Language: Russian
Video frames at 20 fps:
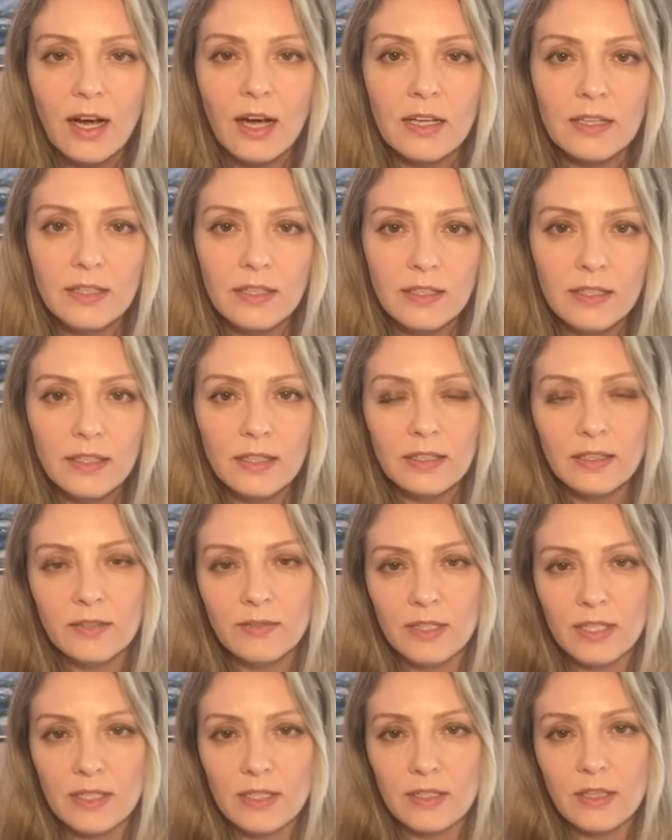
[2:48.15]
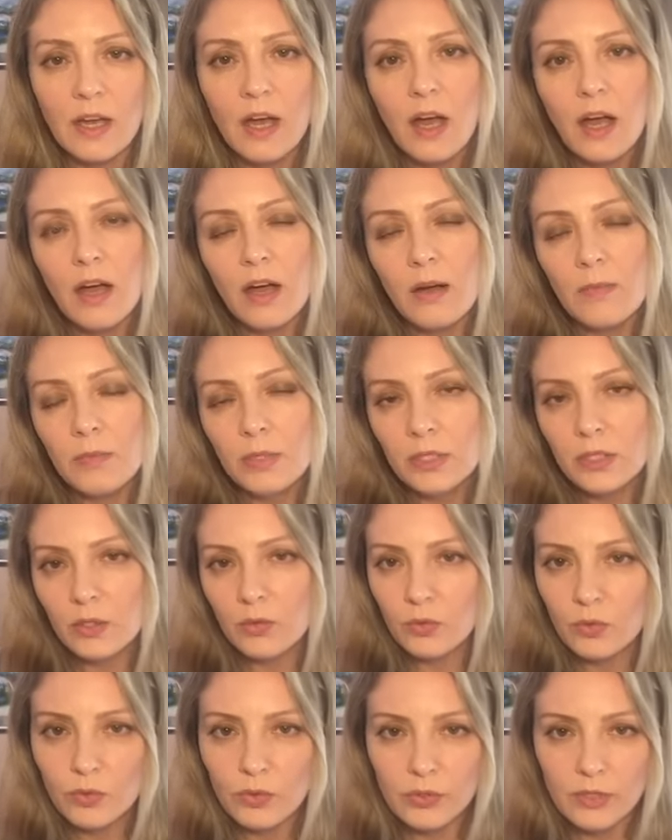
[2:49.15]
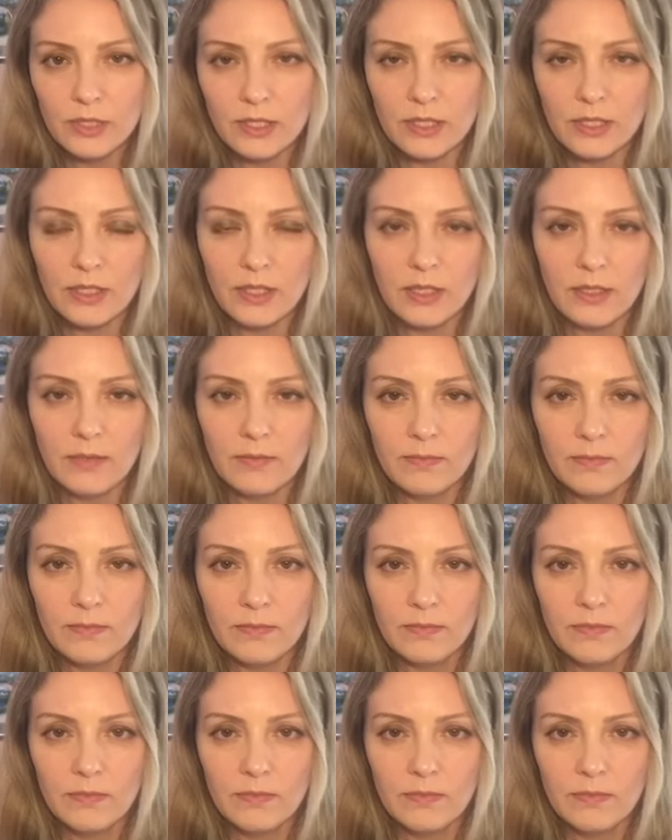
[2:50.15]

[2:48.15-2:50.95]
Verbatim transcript: они ответят, а мы такую не знаем.